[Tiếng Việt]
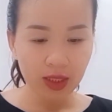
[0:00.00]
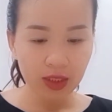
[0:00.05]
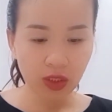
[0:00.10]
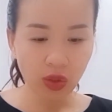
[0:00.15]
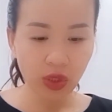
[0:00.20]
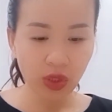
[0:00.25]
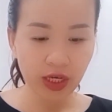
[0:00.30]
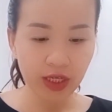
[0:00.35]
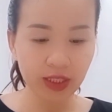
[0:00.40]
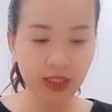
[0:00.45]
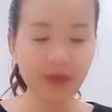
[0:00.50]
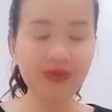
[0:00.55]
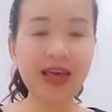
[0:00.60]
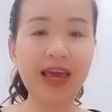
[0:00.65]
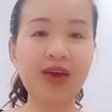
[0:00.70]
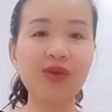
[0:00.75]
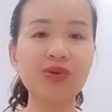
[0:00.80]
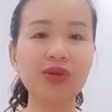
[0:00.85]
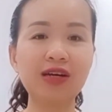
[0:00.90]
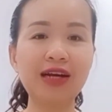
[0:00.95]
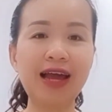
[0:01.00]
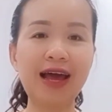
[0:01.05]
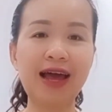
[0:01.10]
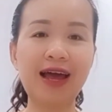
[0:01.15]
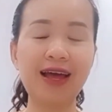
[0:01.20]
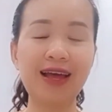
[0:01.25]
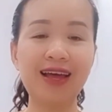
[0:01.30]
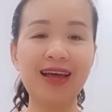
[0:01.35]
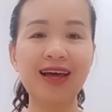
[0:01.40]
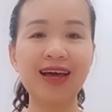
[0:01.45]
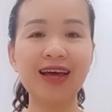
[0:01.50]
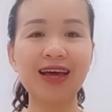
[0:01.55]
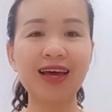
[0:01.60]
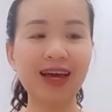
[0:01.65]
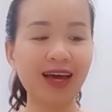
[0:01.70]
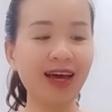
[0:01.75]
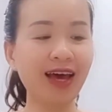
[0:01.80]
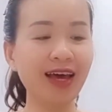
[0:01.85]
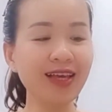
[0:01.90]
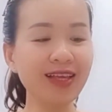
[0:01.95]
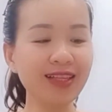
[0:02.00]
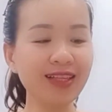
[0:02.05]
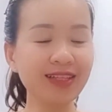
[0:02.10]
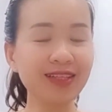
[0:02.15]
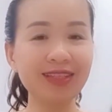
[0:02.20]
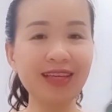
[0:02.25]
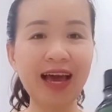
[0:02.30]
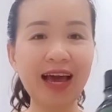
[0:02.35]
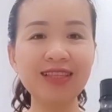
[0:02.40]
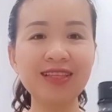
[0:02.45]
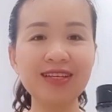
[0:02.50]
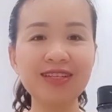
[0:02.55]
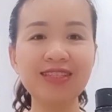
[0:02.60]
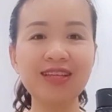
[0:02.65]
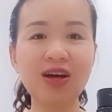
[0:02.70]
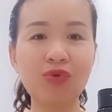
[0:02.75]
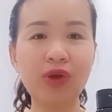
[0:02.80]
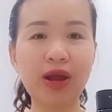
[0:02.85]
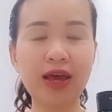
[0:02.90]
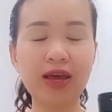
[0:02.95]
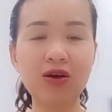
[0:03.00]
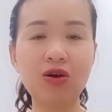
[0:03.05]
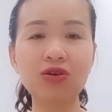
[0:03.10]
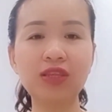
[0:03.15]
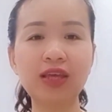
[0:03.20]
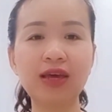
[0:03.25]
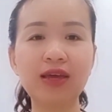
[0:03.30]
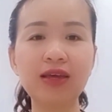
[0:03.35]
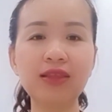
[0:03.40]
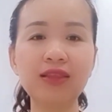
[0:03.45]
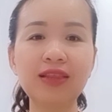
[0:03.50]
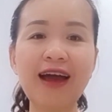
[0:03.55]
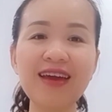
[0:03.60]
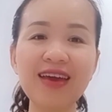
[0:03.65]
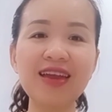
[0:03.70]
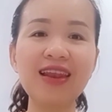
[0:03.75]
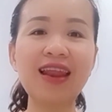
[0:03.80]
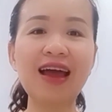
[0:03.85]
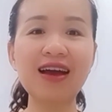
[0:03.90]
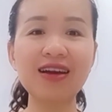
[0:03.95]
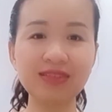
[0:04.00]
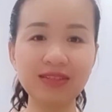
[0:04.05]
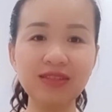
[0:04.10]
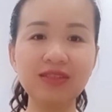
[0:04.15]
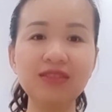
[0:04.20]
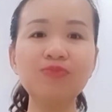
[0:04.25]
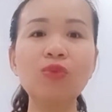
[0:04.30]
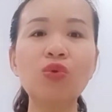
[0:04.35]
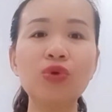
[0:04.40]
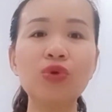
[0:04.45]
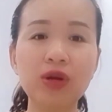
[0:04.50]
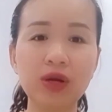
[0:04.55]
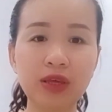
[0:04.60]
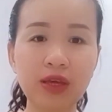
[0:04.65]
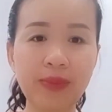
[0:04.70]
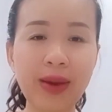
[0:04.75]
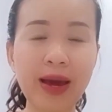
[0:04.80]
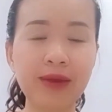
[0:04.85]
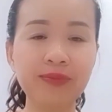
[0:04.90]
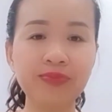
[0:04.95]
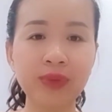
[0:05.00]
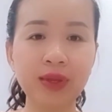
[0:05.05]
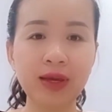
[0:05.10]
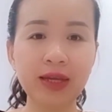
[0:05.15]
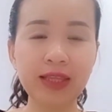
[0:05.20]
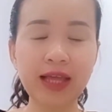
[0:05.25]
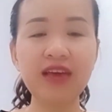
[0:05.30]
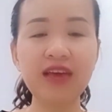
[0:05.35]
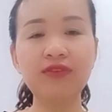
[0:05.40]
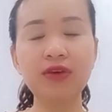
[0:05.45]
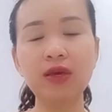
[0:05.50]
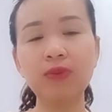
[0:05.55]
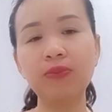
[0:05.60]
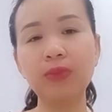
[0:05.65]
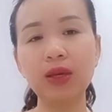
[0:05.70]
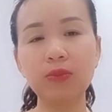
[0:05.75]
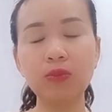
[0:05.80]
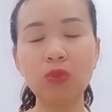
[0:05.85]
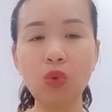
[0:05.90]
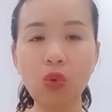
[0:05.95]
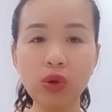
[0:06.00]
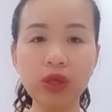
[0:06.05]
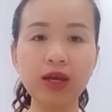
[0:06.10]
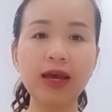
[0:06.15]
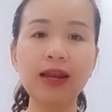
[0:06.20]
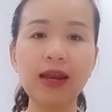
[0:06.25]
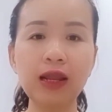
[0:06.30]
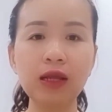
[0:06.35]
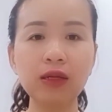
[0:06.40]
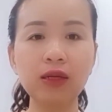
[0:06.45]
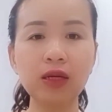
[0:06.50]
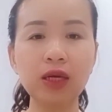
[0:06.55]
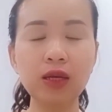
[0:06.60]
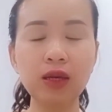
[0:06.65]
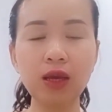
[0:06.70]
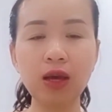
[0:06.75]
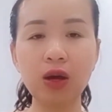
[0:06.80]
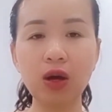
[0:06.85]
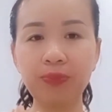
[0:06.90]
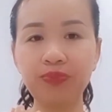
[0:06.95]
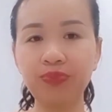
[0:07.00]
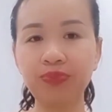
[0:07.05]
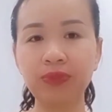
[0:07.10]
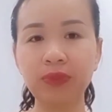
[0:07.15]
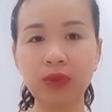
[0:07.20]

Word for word: rồi tiếp theo nữa là cái chai tinh dầu này có thể thay lăng khử mùi được các bạn thay vì mình mua những cái cái cái, cái,